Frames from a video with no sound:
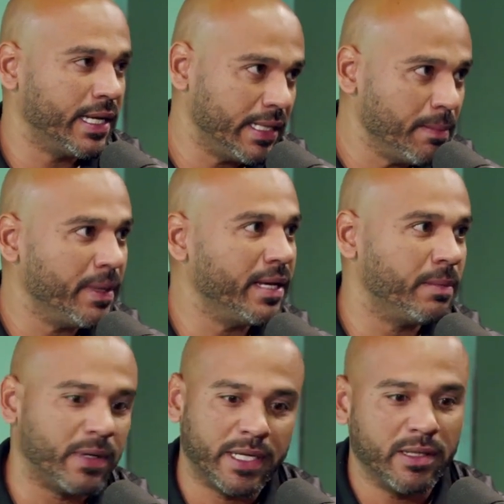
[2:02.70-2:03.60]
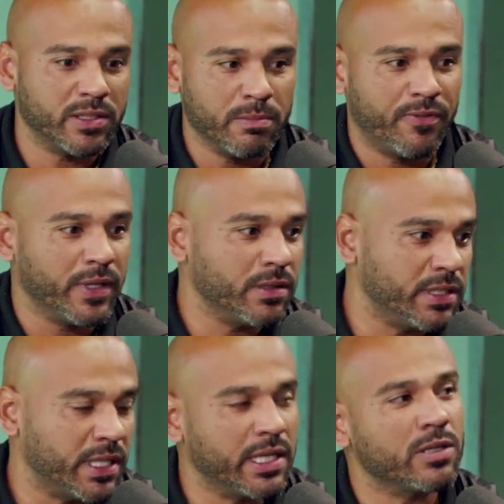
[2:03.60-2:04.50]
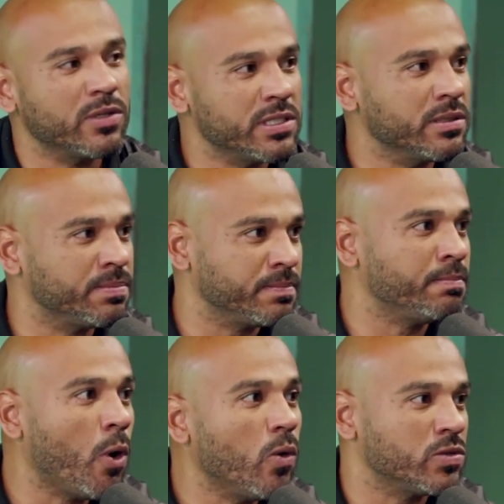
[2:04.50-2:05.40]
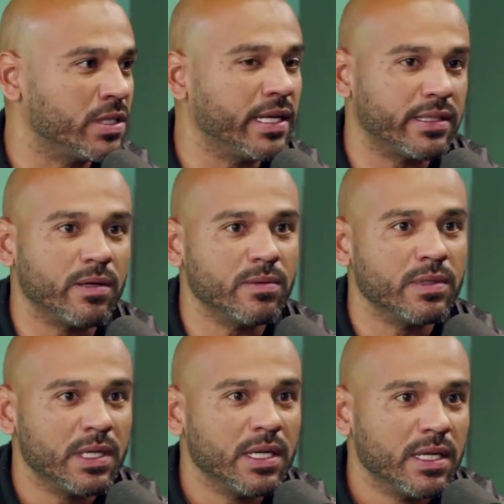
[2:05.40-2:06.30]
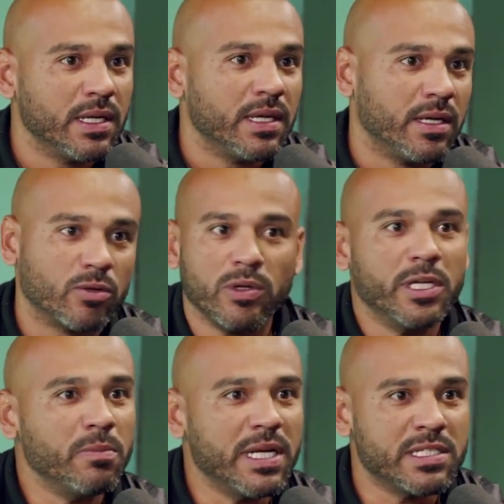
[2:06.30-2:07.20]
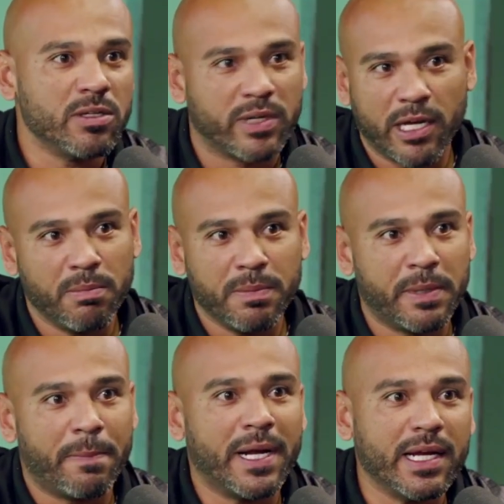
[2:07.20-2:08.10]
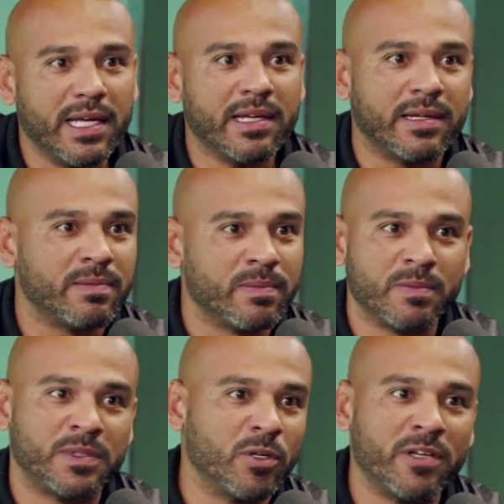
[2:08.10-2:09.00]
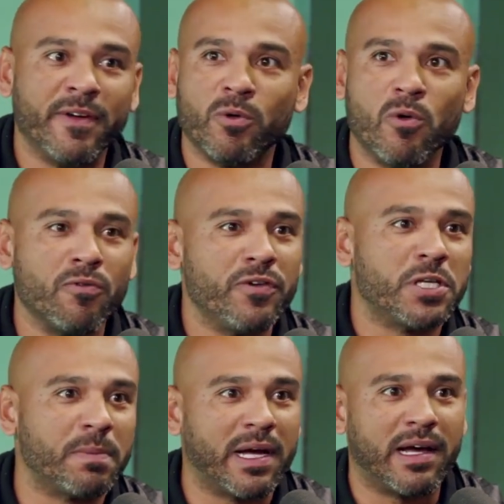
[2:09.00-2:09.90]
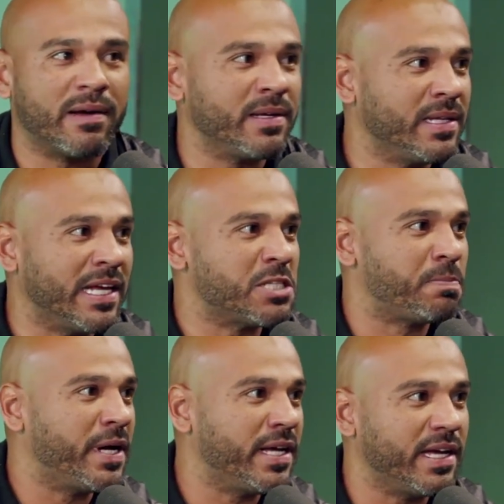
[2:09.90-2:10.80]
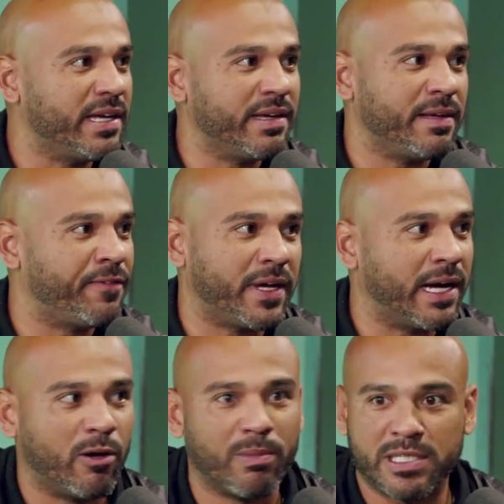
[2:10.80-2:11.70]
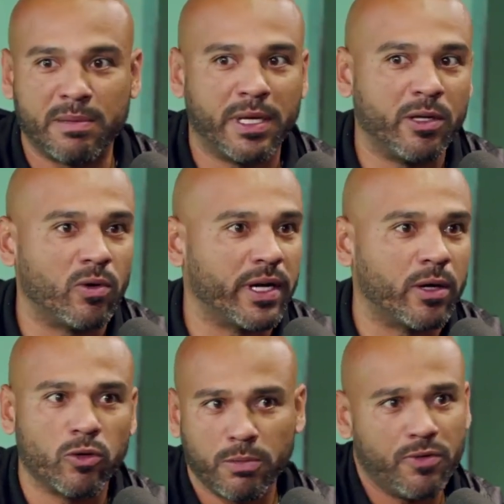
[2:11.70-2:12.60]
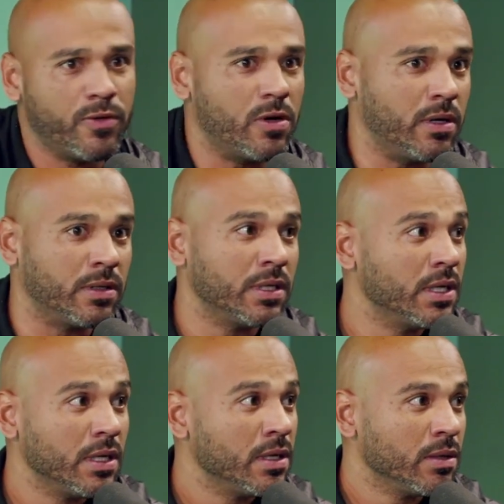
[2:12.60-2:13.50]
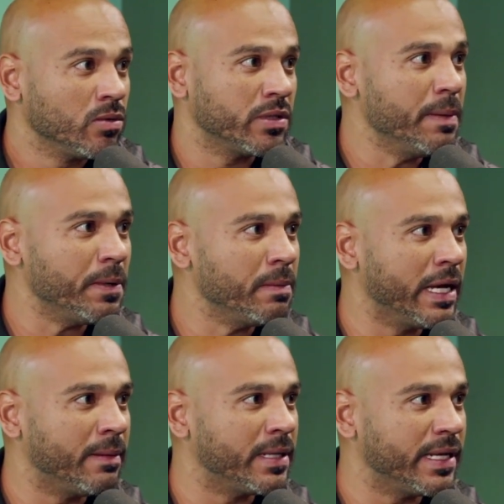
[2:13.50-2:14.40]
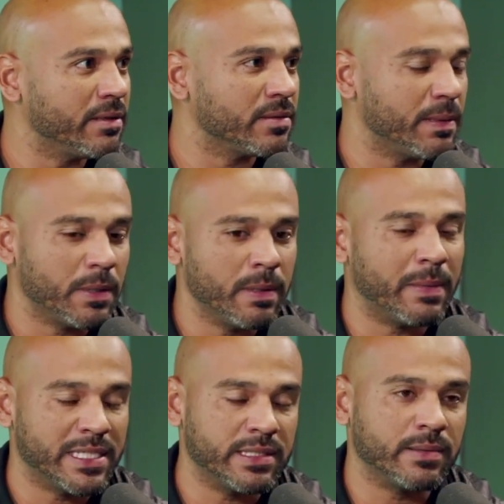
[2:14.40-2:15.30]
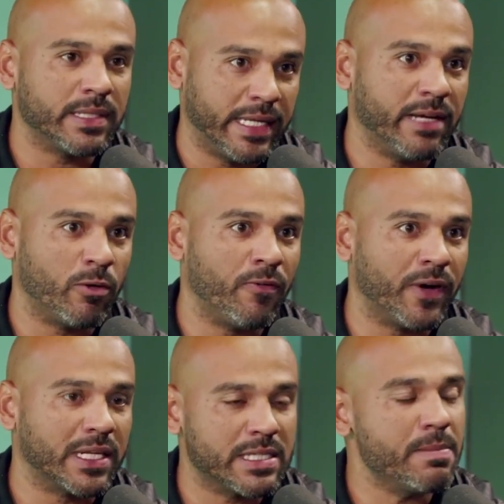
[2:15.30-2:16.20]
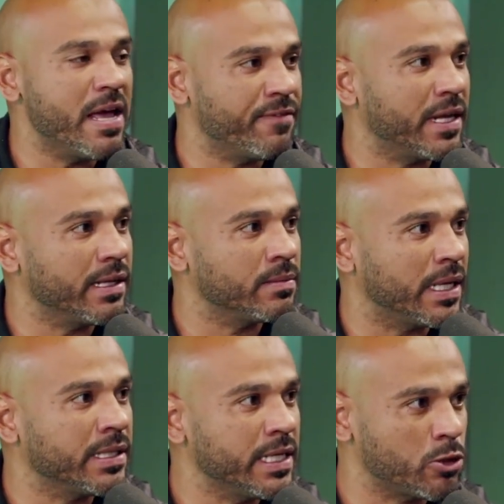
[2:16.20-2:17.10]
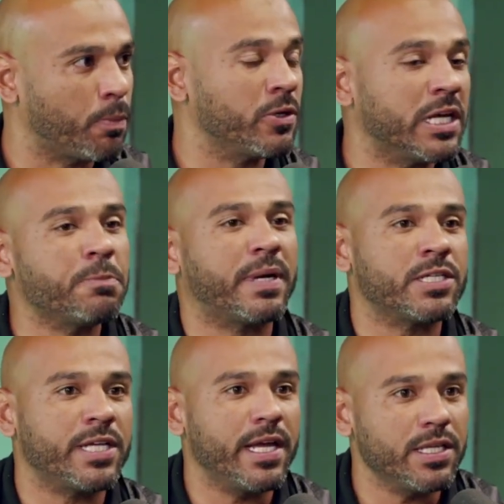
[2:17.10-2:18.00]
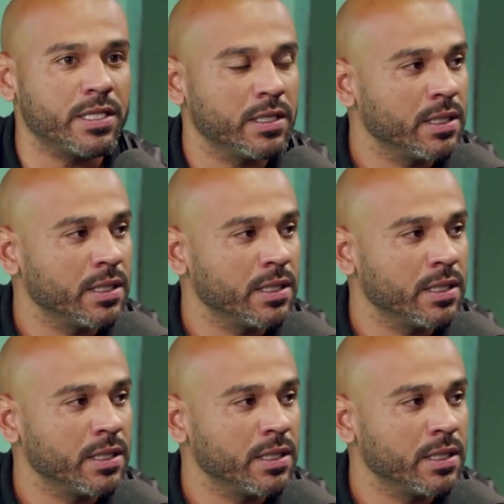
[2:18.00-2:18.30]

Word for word: também, meu, aqui nós estamos falando de treinadores bons, né? Então, eu tô aqui no Brasil, eu quero me preparar aqui. Se eu tiver um convite para ir na Espanha e ficar uma semana em qualquer clube, eu vou. Não tem problema, né? Não tem problema. Mas, que nem o que eu falo, a CBF tá, tá dando essa oportunidade pra gente